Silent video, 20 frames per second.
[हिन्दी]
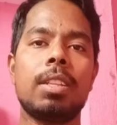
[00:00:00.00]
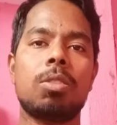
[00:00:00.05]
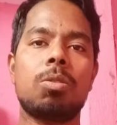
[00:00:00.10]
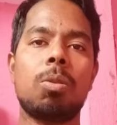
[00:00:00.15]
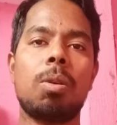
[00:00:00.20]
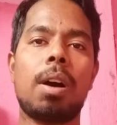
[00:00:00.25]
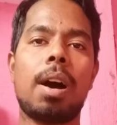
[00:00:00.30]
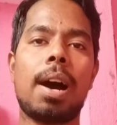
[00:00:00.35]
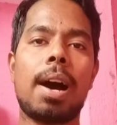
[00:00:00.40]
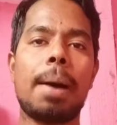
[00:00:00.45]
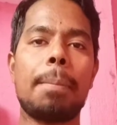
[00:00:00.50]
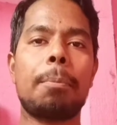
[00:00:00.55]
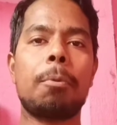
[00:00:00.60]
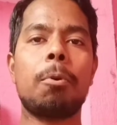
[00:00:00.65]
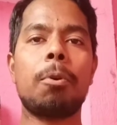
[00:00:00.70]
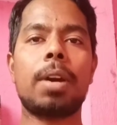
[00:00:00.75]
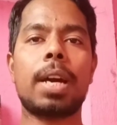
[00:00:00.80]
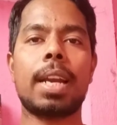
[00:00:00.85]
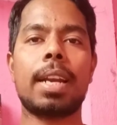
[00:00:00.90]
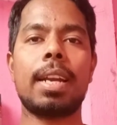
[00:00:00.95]
तो
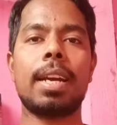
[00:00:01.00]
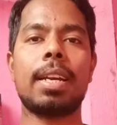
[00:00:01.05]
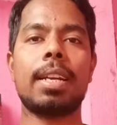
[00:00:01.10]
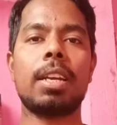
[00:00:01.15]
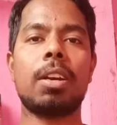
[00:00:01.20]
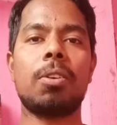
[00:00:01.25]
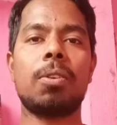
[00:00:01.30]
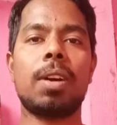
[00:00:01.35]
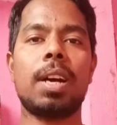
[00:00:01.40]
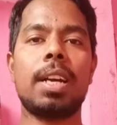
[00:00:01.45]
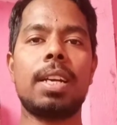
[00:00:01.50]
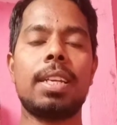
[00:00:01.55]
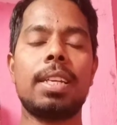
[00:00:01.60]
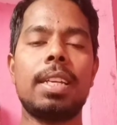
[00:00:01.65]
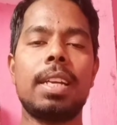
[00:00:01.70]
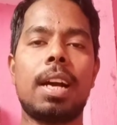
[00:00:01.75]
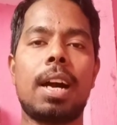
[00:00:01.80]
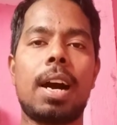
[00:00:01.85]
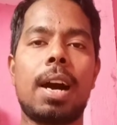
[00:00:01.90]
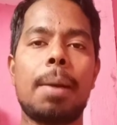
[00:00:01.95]
आपको करना क्या होगा
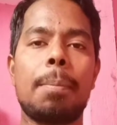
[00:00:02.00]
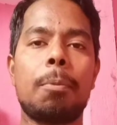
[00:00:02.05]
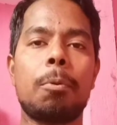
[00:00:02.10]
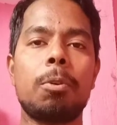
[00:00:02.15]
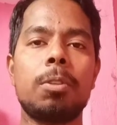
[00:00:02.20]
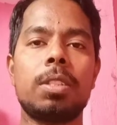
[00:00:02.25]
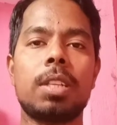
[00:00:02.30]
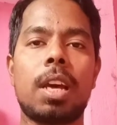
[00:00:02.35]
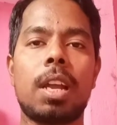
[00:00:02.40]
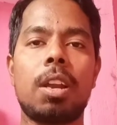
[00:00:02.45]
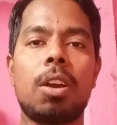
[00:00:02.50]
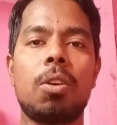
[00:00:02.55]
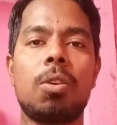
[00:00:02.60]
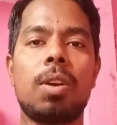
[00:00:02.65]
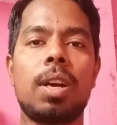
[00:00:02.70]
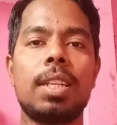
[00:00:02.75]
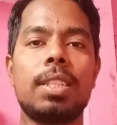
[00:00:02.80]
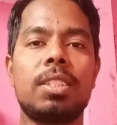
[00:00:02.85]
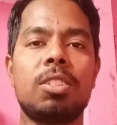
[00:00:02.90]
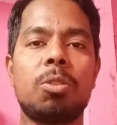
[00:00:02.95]
कि आपको जाना
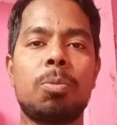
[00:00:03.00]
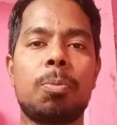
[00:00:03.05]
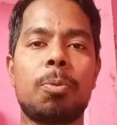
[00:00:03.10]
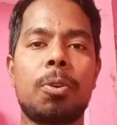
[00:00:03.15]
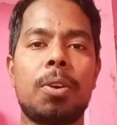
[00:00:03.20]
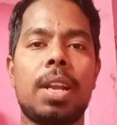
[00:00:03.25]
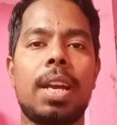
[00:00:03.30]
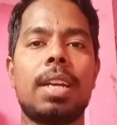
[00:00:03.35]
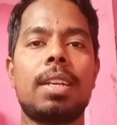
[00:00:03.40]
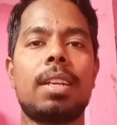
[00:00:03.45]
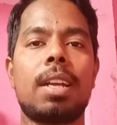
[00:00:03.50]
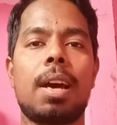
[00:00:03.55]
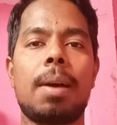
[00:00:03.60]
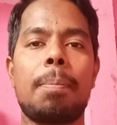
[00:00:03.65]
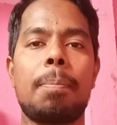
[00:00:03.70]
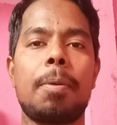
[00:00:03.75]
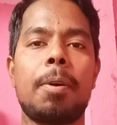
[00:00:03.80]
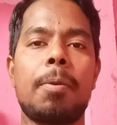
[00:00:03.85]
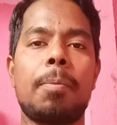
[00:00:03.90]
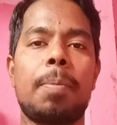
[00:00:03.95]
होगा जो प्रोडक्ट
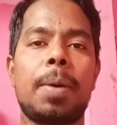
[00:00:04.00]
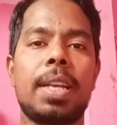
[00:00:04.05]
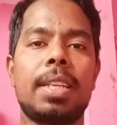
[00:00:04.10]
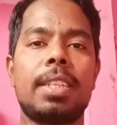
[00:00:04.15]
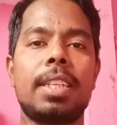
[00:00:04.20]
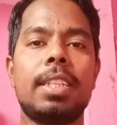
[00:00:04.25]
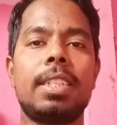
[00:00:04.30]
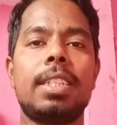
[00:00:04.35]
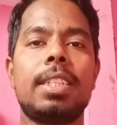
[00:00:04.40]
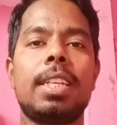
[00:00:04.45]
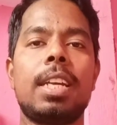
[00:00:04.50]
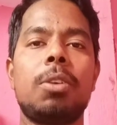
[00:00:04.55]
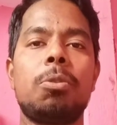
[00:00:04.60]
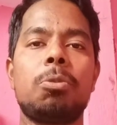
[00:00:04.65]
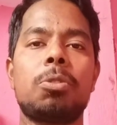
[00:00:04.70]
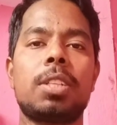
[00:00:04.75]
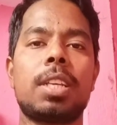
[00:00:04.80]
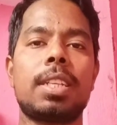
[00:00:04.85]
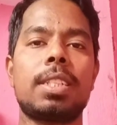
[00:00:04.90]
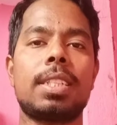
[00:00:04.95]
आप परचेज किया है
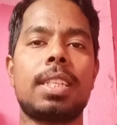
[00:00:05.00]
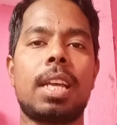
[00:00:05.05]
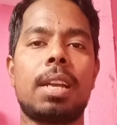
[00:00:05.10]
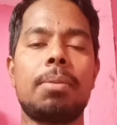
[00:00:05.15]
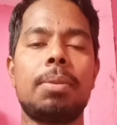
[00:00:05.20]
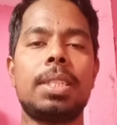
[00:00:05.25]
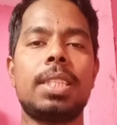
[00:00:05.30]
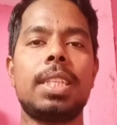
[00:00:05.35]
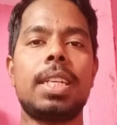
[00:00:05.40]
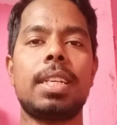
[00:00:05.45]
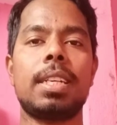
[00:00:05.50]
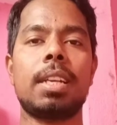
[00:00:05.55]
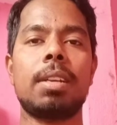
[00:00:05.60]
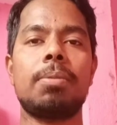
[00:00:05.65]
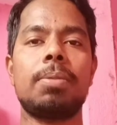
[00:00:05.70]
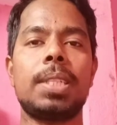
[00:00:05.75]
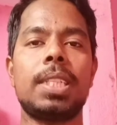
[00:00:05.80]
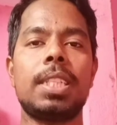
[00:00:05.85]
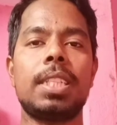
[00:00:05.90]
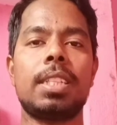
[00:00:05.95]
उसका सर्विस
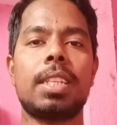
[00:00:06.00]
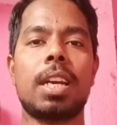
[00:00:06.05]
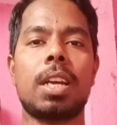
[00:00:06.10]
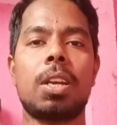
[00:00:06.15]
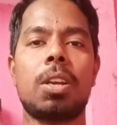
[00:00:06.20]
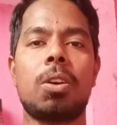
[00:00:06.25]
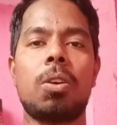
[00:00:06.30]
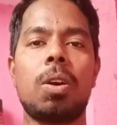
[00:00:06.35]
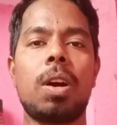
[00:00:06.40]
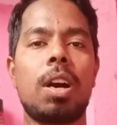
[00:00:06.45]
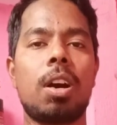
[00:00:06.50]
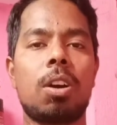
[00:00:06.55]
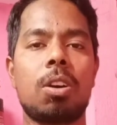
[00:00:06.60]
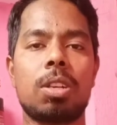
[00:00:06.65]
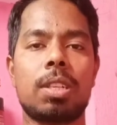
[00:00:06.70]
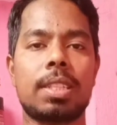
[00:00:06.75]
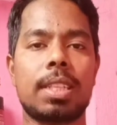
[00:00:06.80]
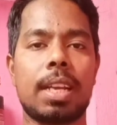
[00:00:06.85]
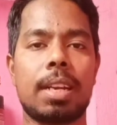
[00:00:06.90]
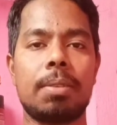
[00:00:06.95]
सेंटर विजिट करना होगा
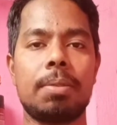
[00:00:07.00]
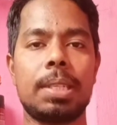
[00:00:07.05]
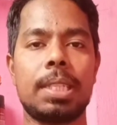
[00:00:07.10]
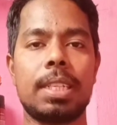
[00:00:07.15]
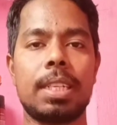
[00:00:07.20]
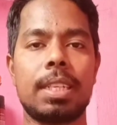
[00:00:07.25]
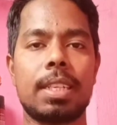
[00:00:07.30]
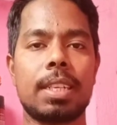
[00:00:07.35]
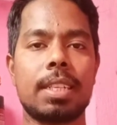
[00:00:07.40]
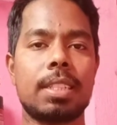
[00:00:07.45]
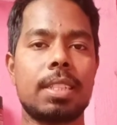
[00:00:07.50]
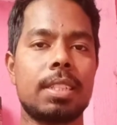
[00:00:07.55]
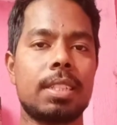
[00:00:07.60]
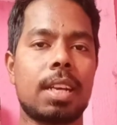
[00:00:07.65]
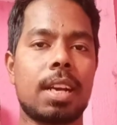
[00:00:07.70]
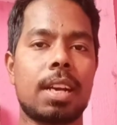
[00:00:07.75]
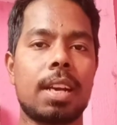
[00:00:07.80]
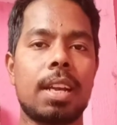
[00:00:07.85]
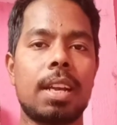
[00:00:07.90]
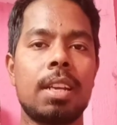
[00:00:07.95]
और सर्विस सेंटर से
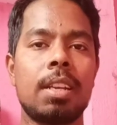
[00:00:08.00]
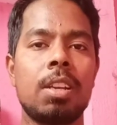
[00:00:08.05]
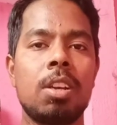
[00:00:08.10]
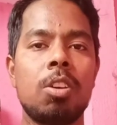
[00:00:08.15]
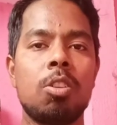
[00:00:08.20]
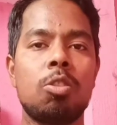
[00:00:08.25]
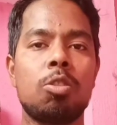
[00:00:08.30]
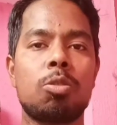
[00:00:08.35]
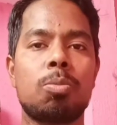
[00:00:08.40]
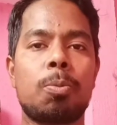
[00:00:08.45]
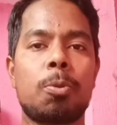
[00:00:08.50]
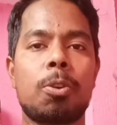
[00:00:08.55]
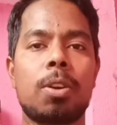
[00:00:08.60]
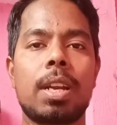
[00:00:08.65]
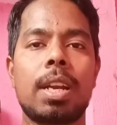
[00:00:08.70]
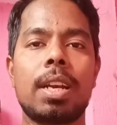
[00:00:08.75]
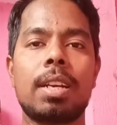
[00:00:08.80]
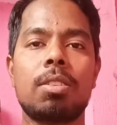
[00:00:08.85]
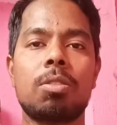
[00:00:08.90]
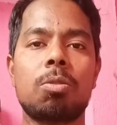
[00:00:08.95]
जाकर उस
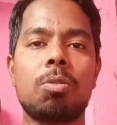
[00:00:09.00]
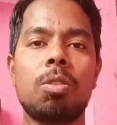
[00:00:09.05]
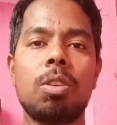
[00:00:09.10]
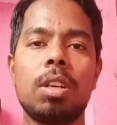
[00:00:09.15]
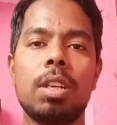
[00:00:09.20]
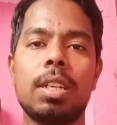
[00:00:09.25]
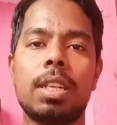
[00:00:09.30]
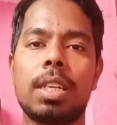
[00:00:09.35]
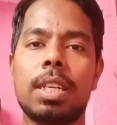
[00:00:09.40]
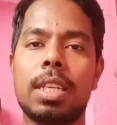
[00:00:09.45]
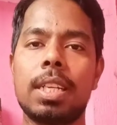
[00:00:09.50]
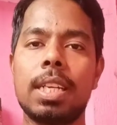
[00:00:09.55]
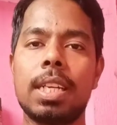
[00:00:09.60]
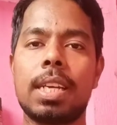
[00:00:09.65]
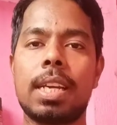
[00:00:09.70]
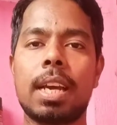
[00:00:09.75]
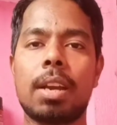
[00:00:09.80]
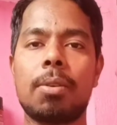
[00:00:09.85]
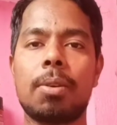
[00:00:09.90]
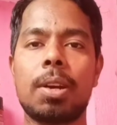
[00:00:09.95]
प्रोडक्ट को
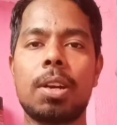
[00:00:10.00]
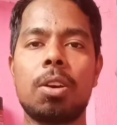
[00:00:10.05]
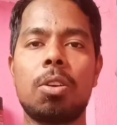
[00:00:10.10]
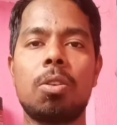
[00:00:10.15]
ठीक करवाना